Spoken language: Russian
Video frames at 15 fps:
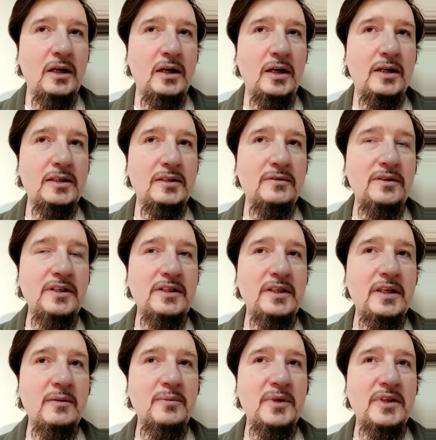
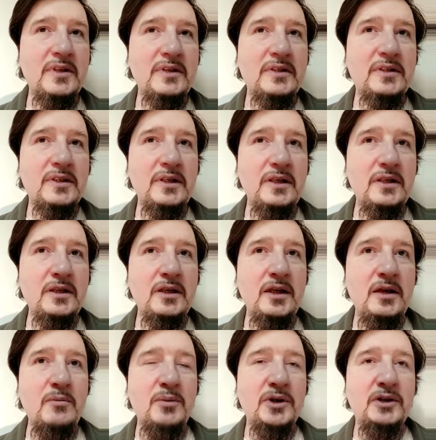Развитие медицины
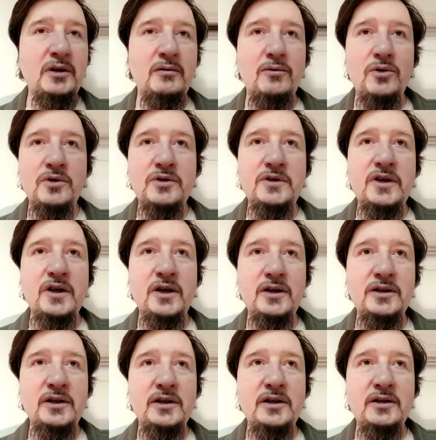и бытовой
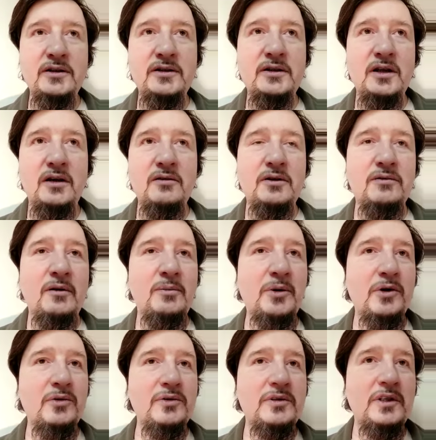техники ставит
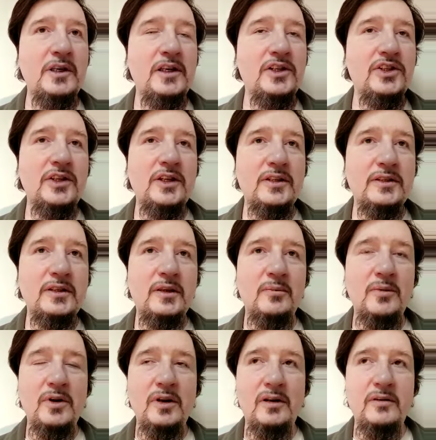вопрос о
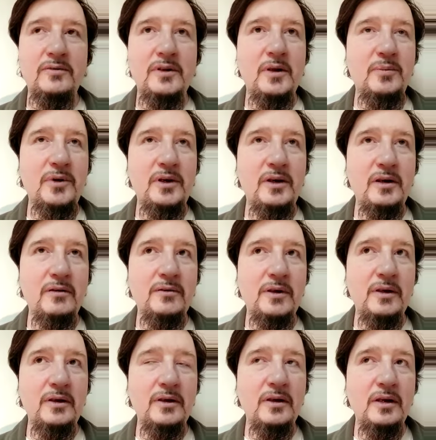женском
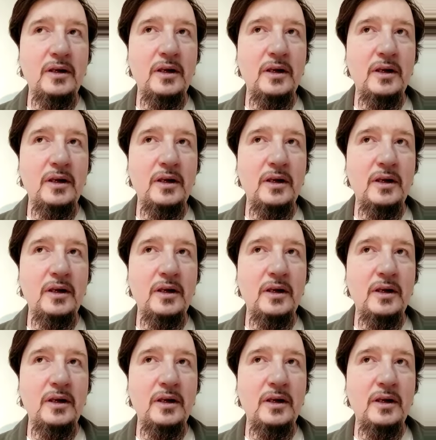равноправии.